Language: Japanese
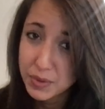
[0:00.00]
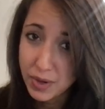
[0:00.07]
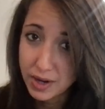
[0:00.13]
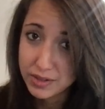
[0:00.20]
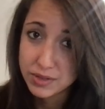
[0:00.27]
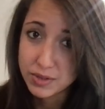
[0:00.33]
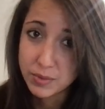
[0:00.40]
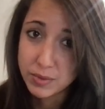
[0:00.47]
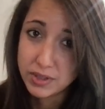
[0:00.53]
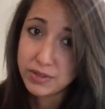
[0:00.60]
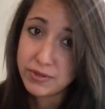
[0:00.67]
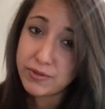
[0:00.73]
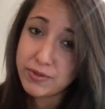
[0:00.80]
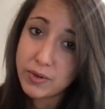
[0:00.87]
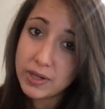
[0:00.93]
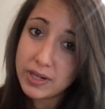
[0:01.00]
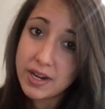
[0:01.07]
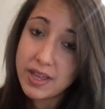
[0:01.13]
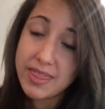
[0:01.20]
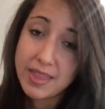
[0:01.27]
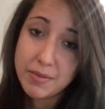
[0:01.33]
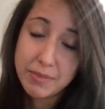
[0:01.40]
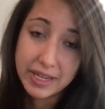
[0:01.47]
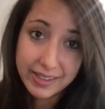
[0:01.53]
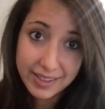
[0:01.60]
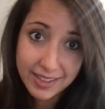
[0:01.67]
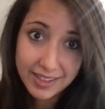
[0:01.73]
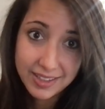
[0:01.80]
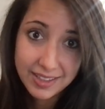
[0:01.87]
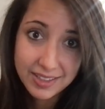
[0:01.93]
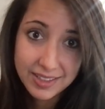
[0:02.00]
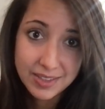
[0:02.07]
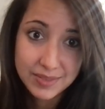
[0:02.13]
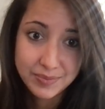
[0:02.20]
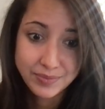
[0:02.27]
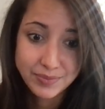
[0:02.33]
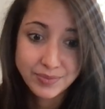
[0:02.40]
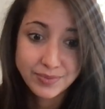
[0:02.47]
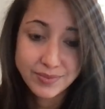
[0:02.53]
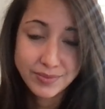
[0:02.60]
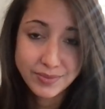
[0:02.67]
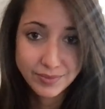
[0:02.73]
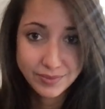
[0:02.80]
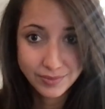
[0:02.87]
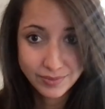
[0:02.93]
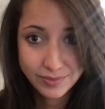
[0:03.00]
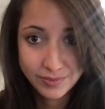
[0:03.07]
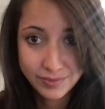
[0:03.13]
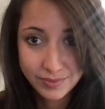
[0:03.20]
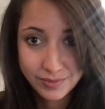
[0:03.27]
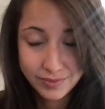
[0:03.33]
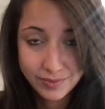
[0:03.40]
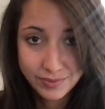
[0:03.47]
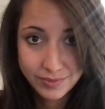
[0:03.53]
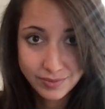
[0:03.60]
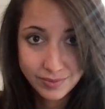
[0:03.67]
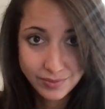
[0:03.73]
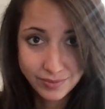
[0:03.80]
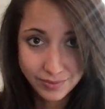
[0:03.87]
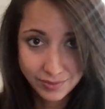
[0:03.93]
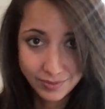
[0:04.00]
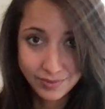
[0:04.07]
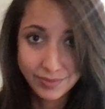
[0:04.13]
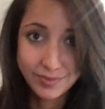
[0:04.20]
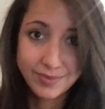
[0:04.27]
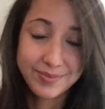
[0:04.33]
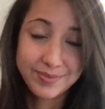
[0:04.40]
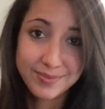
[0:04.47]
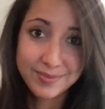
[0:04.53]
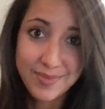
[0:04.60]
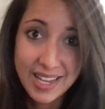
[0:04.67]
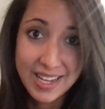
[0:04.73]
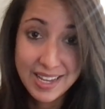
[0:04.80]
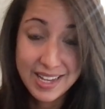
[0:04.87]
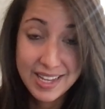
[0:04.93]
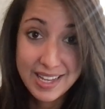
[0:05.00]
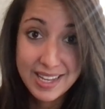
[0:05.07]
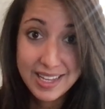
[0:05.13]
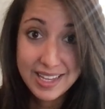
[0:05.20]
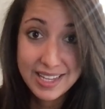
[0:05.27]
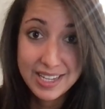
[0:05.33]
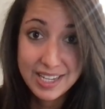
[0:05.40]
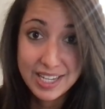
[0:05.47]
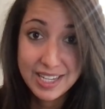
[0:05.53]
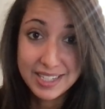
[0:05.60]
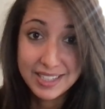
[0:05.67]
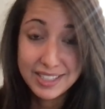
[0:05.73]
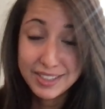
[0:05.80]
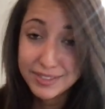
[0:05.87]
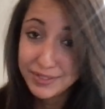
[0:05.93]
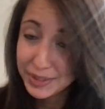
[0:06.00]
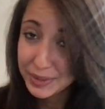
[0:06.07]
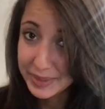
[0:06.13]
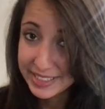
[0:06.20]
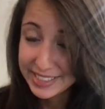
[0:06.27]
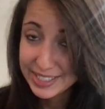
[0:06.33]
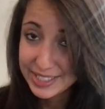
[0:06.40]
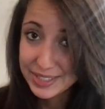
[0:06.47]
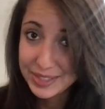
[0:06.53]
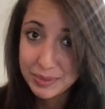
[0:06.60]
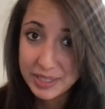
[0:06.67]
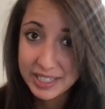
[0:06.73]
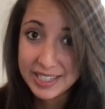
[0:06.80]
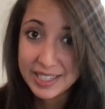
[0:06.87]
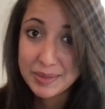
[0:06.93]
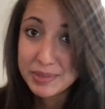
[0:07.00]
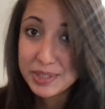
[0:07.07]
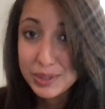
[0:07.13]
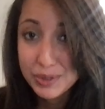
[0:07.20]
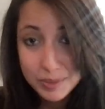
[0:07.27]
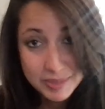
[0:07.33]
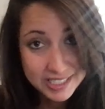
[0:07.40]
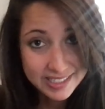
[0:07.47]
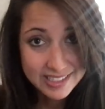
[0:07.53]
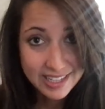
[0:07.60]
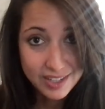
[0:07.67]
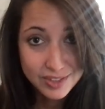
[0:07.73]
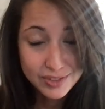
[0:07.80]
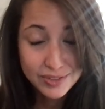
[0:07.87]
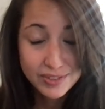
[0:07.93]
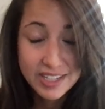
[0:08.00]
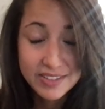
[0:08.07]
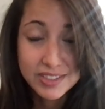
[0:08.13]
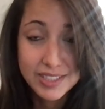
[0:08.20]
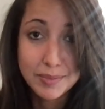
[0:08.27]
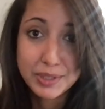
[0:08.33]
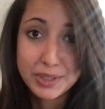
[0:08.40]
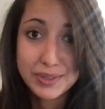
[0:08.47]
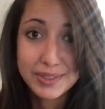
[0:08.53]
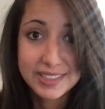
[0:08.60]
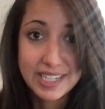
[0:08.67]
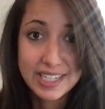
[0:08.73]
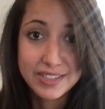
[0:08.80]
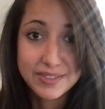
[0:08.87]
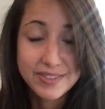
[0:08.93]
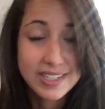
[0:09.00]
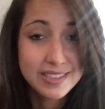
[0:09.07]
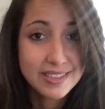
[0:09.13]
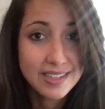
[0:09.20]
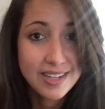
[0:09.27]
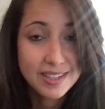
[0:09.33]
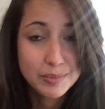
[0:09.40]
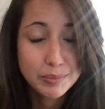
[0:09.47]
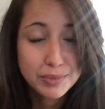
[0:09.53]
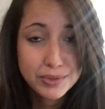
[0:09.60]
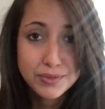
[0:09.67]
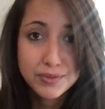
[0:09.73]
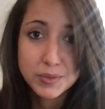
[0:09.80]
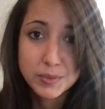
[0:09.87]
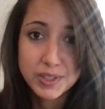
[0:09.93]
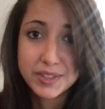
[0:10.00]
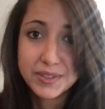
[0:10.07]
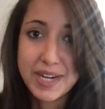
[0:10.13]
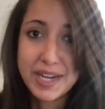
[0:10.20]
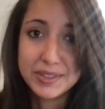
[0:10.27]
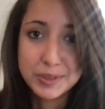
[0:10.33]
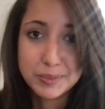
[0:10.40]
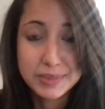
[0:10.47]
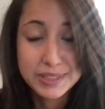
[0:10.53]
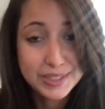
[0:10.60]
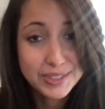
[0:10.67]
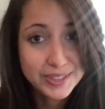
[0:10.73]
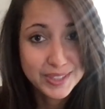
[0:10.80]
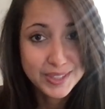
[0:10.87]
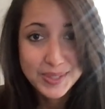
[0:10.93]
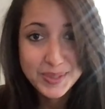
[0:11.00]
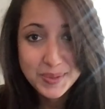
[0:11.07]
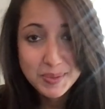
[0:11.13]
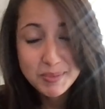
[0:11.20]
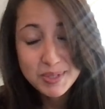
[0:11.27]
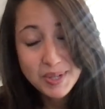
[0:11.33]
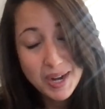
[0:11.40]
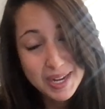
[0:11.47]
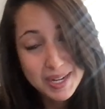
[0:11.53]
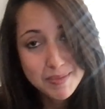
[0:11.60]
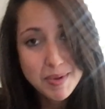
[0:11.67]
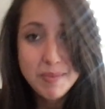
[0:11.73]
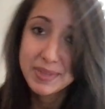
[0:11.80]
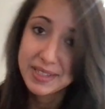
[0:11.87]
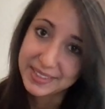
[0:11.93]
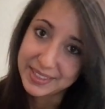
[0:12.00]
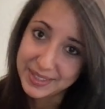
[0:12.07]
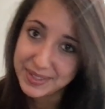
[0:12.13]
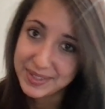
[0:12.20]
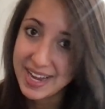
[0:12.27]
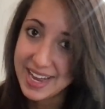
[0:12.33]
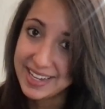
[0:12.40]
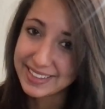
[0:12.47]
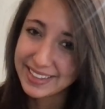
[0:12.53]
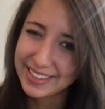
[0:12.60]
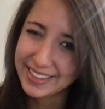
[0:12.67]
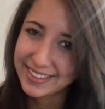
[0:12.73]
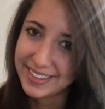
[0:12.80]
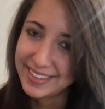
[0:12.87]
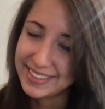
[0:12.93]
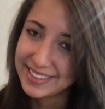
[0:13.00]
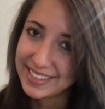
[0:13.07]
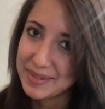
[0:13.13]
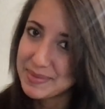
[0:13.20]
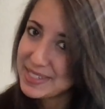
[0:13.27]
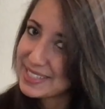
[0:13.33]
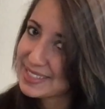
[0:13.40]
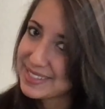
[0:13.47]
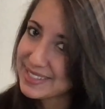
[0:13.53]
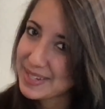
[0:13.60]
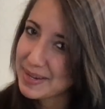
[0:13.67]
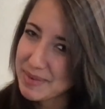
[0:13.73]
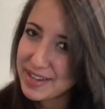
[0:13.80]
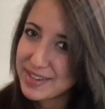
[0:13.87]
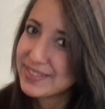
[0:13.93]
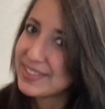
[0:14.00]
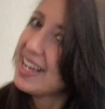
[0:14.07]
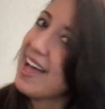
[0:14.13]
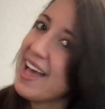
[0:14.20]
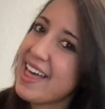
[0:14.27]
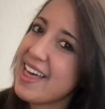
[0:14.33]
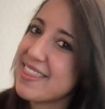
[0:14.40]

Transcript: このチャンネルをサポートし、私が成功して皆さんのためにもっと投稿できるように、以下に、いいね、共有、登録、コメントをお願いします。ご参加いただきありがとうございます。